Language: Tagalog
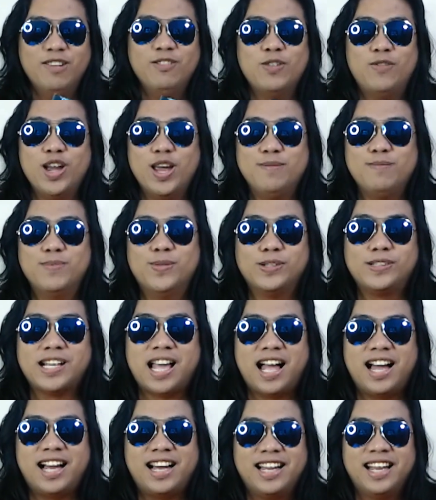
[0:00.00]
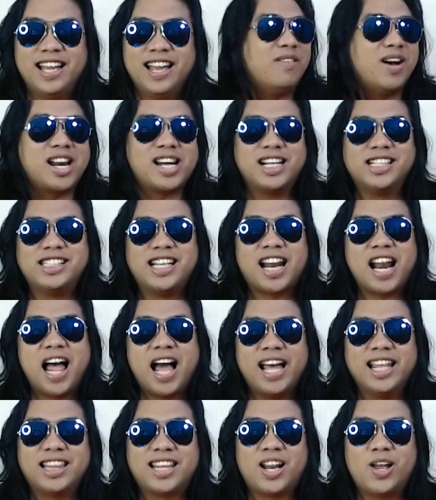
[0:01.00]
Alam niyo ba yung musang? Parang si
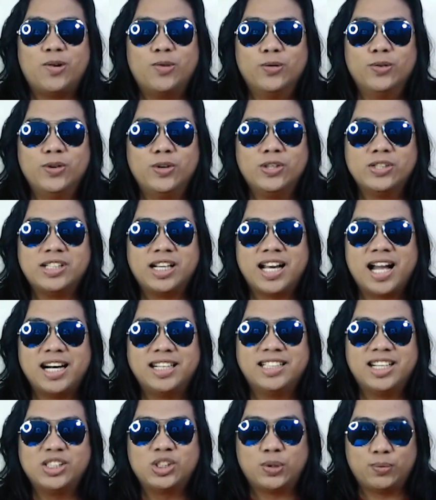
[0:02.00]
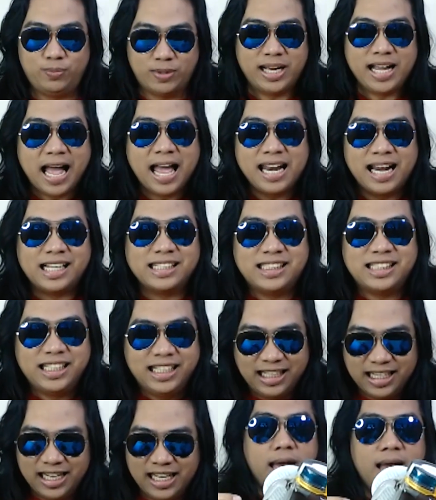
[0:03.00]
Rocket Raccoon sa Guardians of the
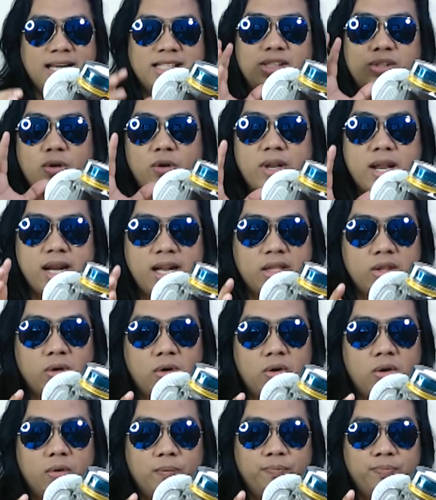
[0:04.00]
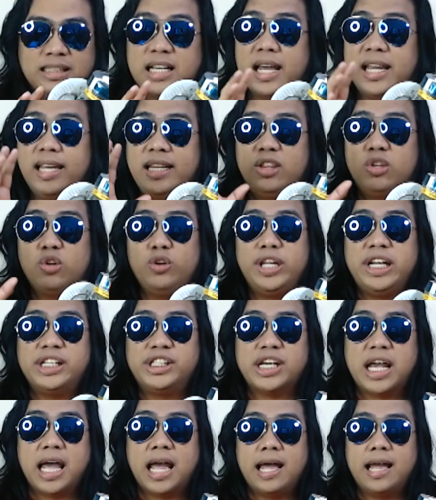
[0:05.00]
Galaxy. Ang story nito, sa
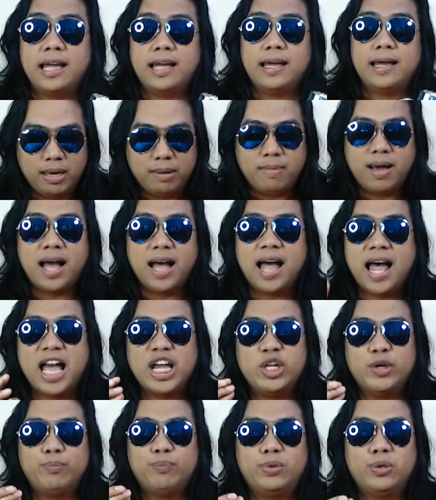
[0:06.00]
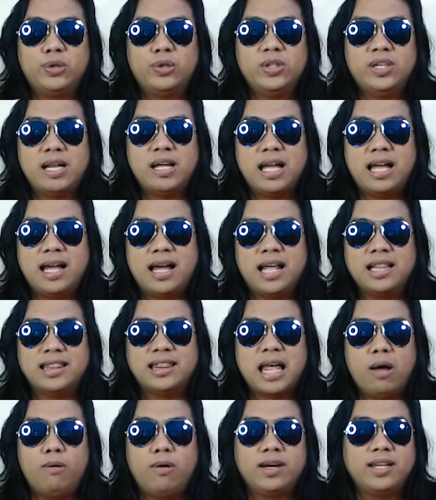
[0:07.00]
Indonesia, may mga hayop doon na ang
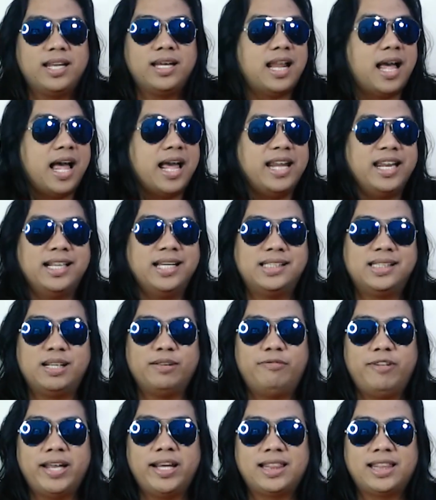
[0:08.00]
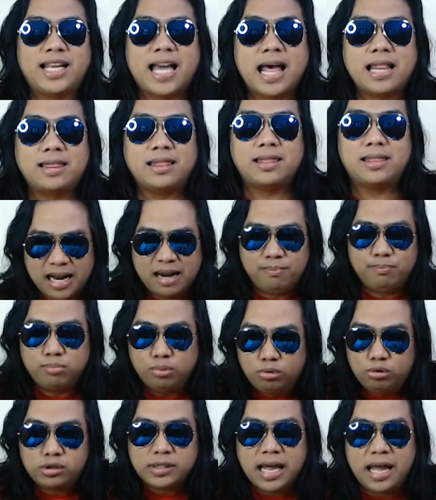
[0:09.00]
tawag nila ay civet cat, parang
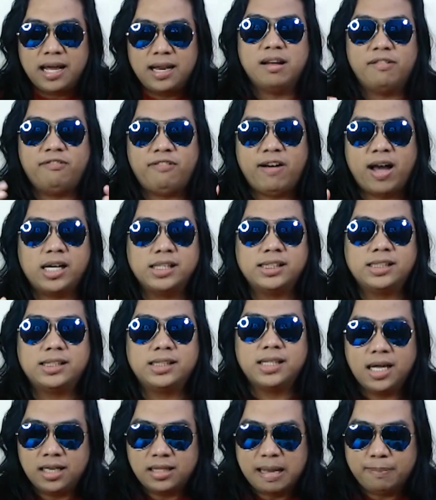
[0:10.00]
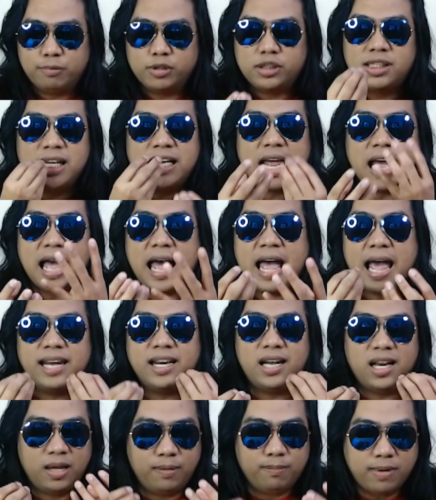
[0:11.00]
pusa na fox. Tapos kinakain
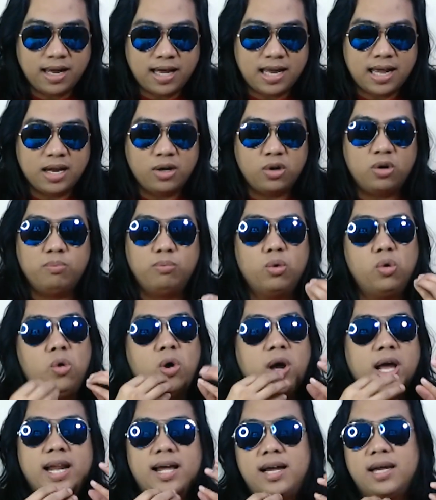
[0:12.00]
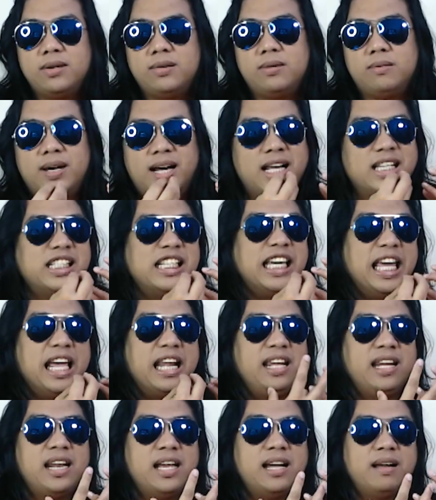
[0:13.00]
nila yung mga ano, bunga ng ano, mga
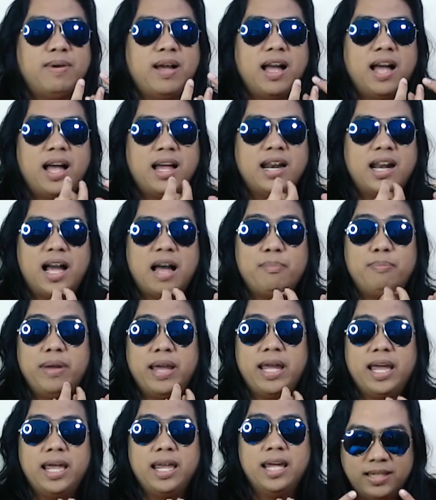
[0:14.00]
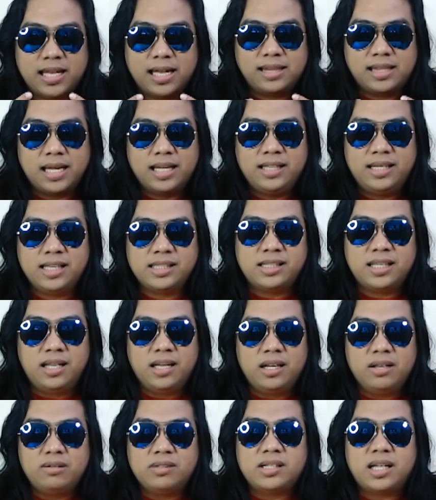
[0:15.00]
cherry ng mga, ng kape. Idadigest
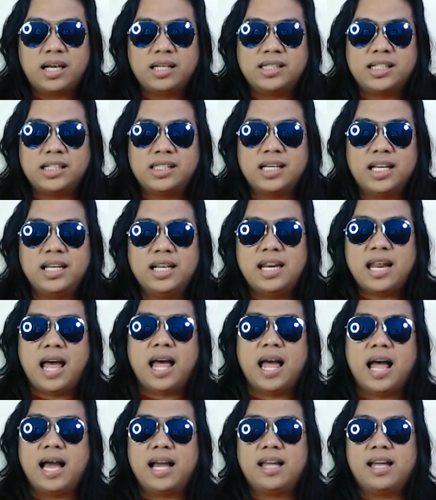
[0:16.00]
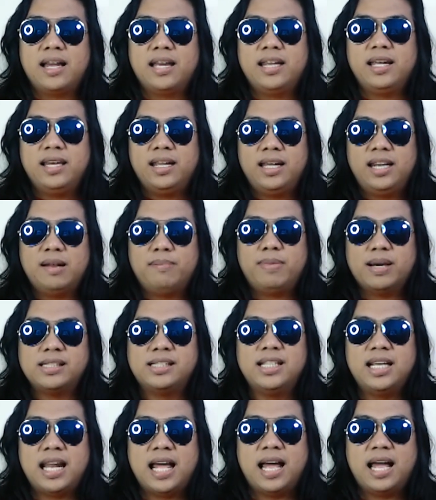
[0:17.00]
nila yun sa sa nila hanggang
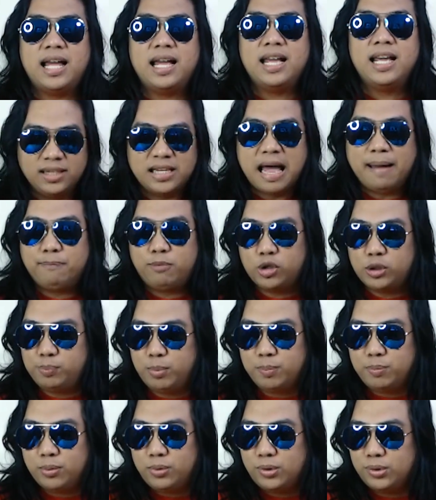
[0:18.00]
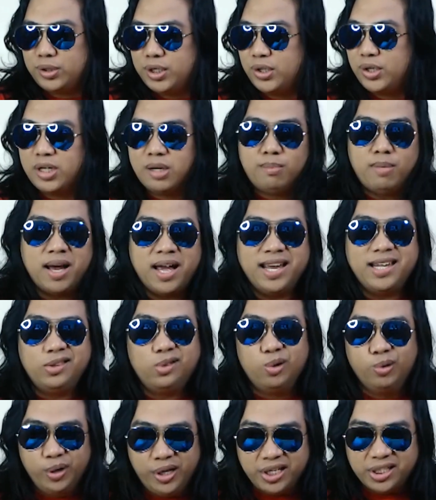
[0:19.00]
ilabas nila. Tapos pupulutin yun ng mga
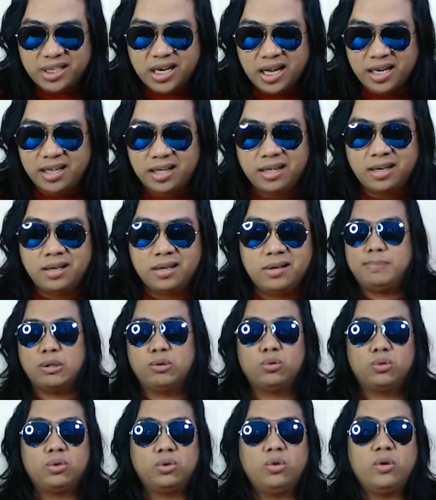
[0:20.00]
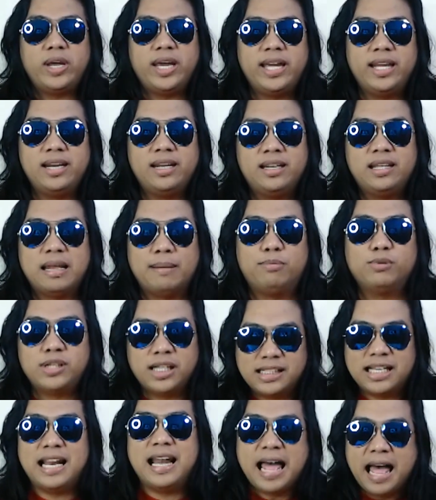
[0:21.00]
Indonesian. Patutuyuin, tapos
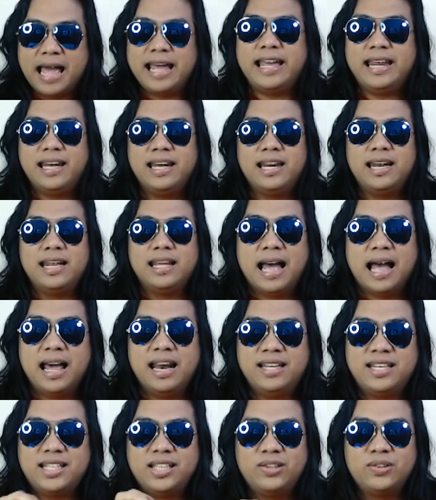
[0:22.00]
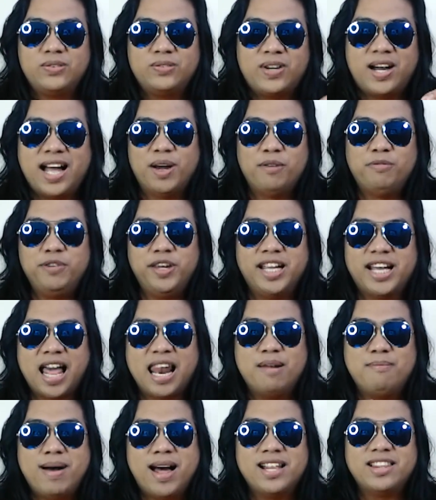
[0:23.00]
sasalain. Alisin yung mga
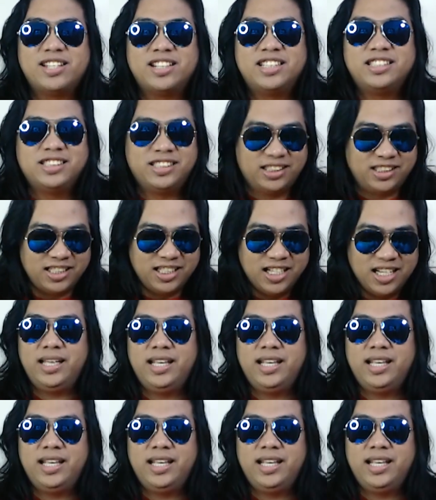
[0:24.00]
fecal matters.